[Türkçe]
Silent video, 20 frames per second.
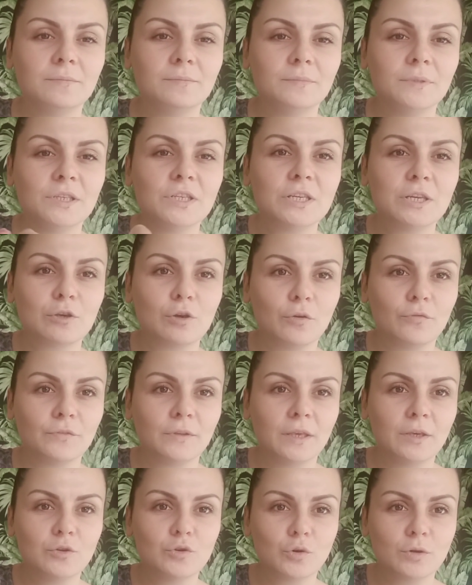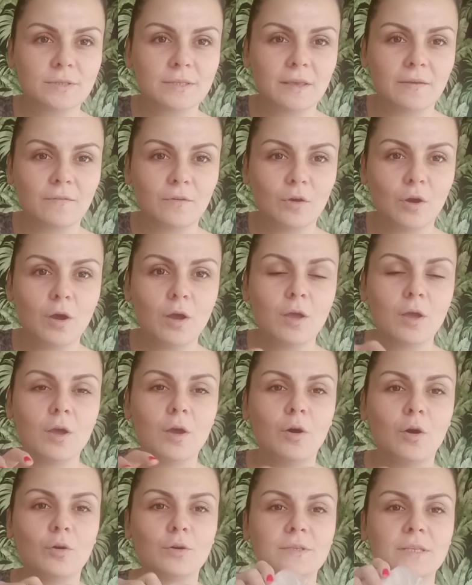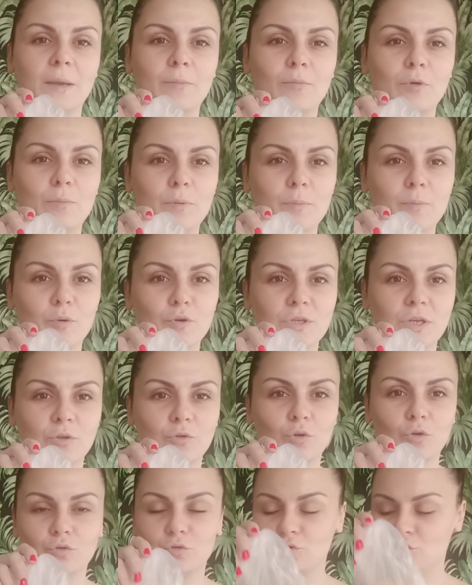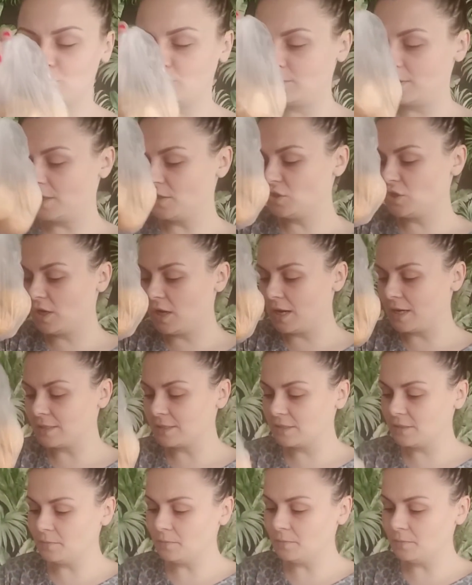içli köfteyi çok seviyor. O yüzden böyle bir poşet dondurucumdan çıkarttım.